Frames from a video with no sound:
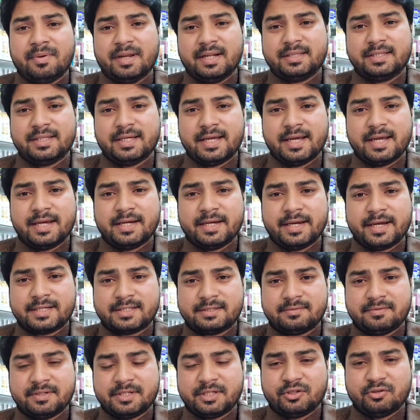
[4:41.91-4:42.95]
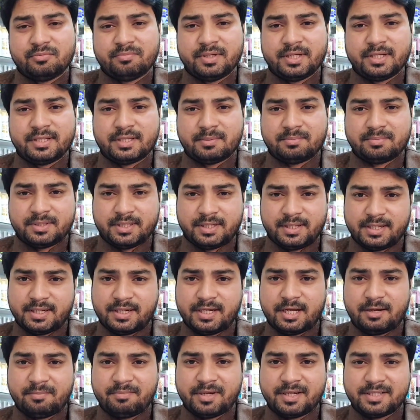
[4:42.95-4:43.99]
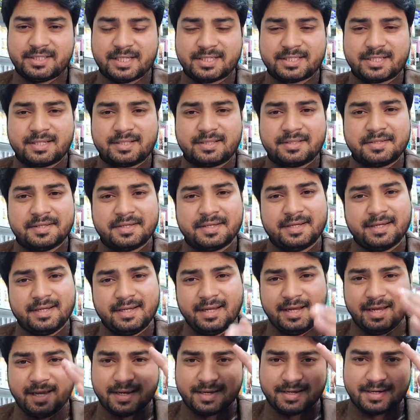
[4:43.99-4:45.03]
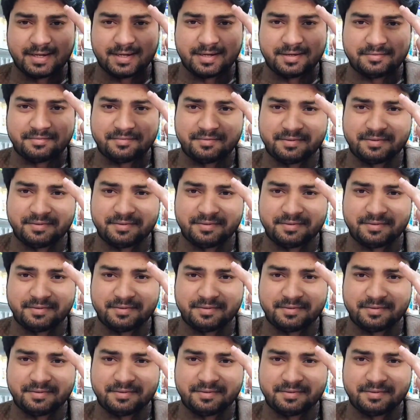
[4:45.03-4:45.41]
मिलते हैं नेक्स्ट वीडियो में तब तक के लिए हमें इजाज़त दें अल्लाह